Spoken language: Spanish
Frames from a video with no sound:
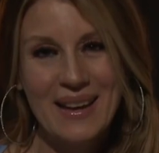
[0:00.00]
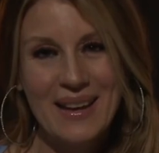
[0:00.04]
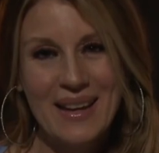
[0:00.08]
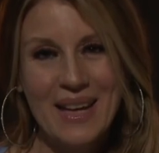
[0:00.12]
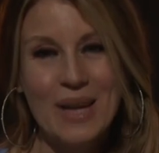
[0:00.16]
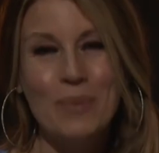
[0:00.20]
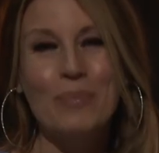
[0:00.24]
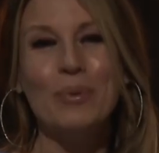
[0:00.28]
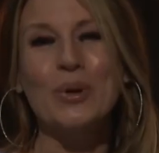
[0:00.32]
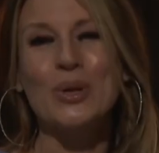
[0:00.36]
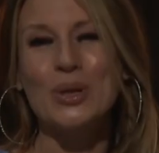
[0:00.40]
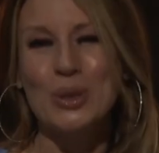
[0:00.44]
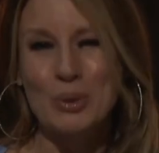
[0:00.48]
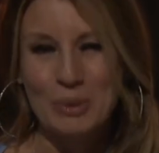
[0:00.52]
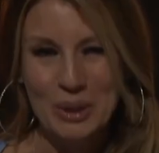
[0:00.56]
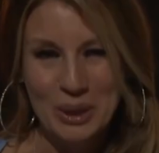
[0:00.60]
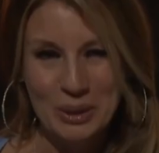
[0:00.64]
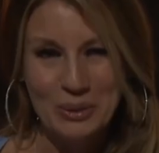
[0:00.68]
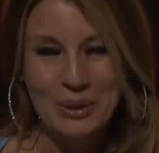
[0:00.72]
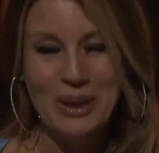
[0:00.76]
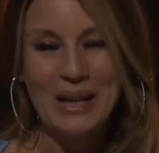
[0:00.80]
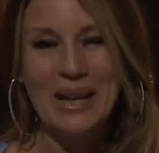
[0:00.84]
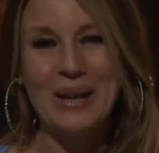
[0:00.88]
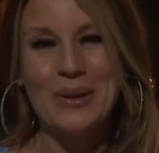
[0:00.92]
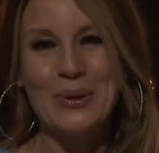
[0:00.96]
y por sobre
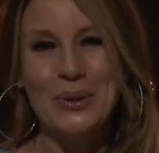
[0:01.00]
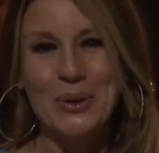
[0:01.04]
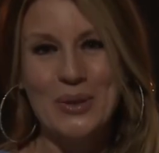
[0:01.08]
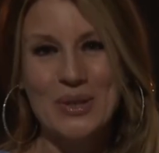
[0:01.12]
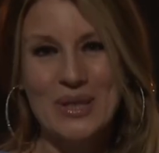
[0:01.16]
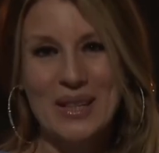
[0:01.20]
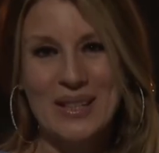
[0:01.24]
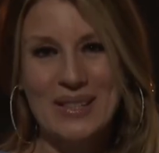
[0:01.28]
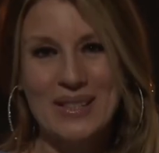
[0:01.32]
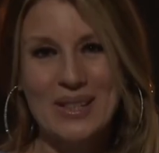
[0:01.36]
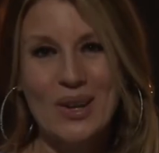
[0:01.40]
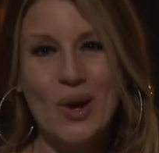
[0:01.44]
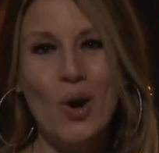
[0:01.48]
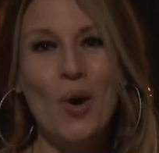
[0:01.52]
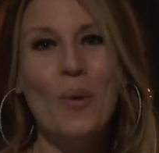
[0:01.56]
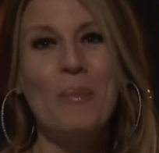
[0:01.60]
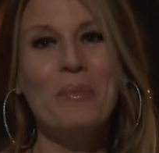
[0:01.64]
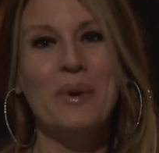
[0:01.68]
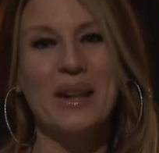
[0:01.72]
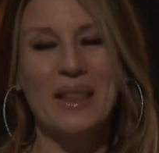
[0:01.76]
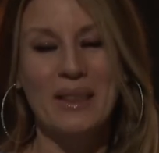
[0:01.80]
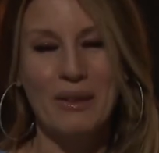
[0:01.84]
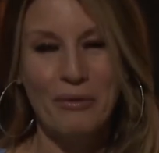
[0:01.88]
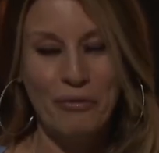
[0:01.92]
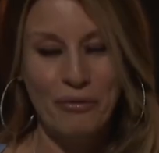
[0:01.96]
todas las cosas,
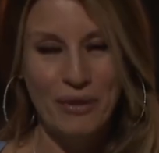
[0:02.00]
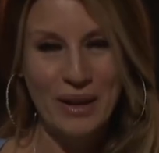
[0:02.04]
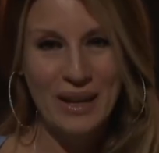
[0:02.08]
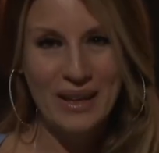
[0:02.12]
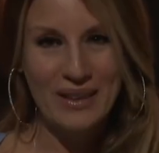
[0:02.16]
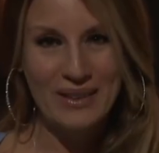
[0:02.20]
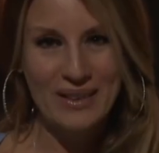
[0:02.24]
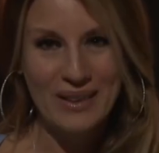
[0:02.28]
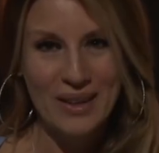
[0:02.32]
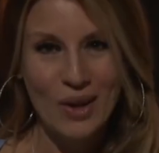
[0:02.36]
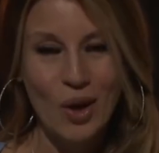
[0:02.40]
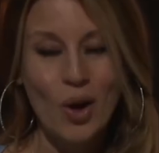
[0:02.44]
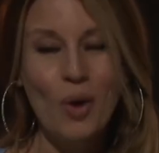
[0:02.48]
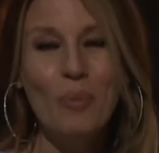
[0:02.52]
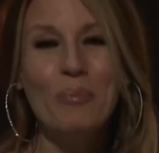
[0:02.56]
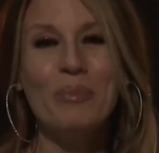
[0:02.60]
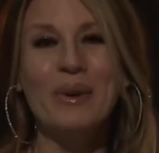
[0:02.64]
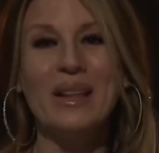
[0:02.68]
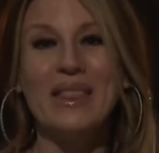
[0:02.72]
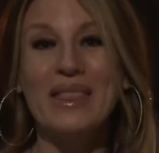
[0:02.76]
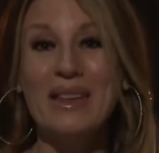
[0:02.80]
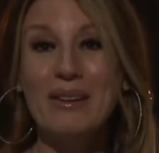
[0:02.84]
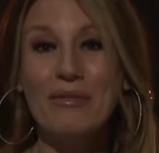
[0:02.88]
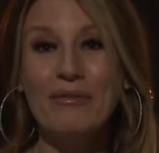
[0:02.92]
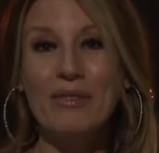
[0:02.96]
hombre de fe,
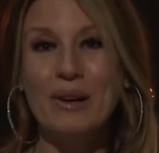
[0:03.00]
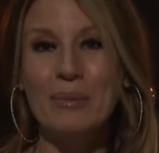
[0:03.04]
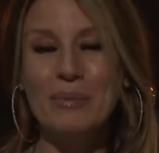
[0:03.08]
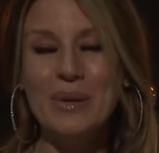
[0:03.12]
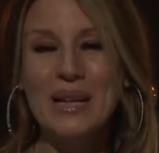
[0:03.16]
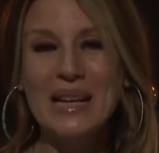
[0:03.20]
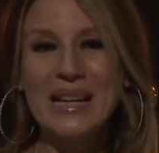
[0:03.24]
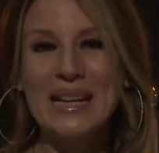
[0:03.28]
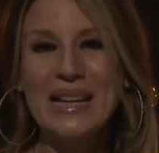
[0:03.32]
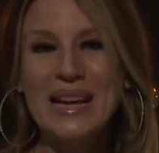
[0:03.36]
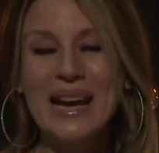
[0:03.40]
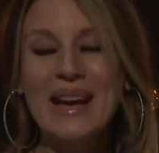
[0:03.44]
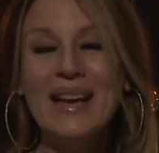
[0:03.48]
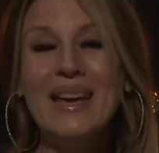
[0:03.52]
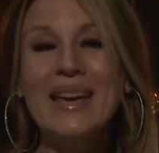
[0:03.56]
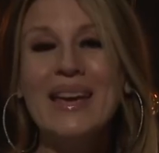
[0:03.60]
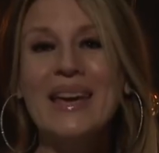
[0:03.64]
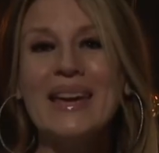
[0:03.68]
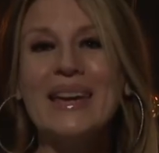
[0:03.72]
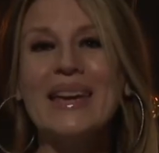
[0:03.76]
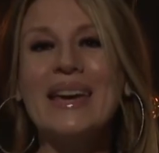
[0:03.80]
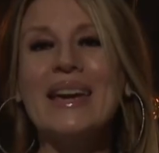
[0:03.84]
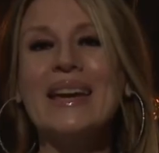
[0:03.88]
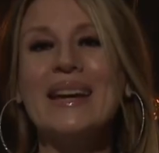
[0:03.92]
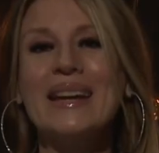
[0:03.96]
hombre de familia,
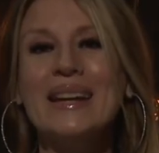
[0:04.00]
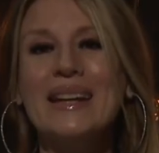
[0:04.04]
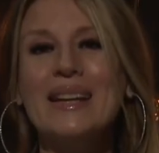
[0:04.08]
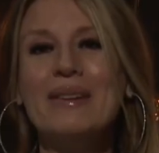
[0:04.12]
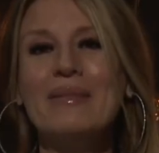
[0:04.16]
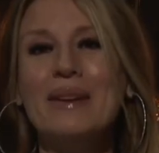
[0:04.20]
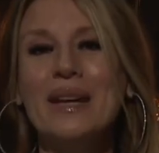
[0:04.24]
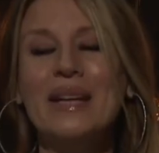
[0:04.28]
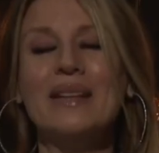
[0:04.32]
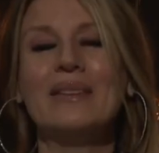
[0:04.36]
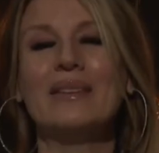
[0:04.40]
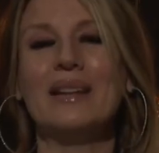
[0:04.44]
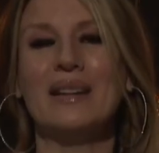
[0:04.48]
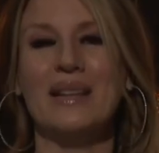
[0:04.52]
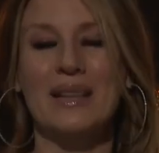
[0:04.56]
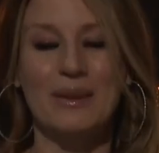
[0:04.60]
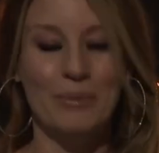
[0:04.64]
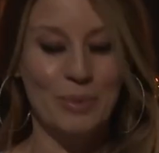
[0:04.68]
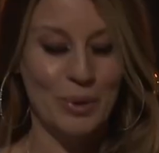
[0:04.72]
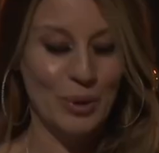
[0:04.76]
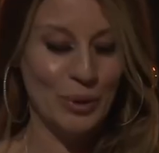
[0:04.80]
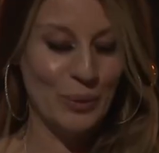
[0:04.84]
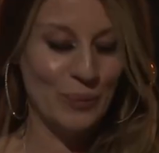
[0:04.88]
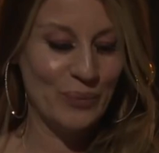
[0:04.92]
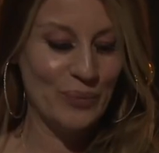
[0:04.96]
que escribe este
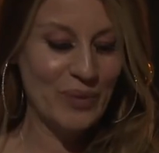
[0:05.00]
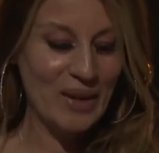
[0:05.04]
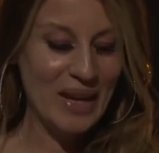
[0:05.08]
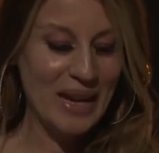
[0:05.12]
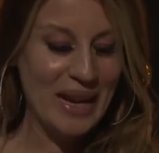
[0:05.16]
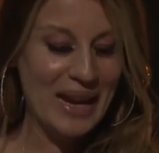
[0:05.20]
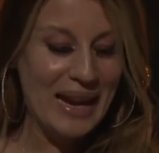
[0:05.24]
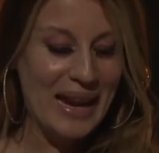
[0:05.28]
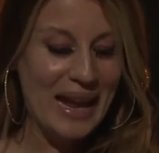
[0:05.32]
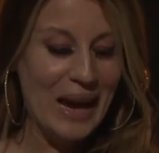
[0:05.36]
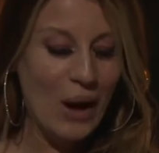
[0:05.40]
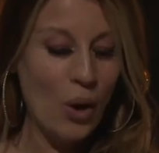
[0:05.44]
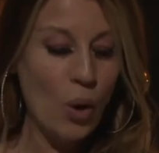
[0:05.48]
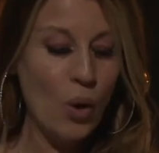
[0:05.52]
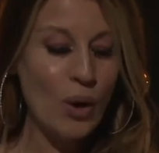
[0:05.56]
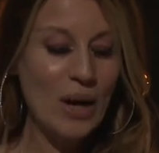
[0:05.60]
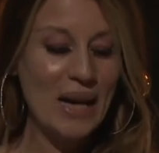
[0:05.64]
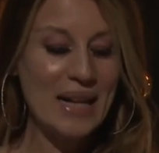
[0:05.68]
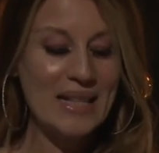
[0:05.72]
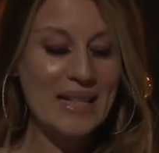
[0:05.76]
libro, La Ola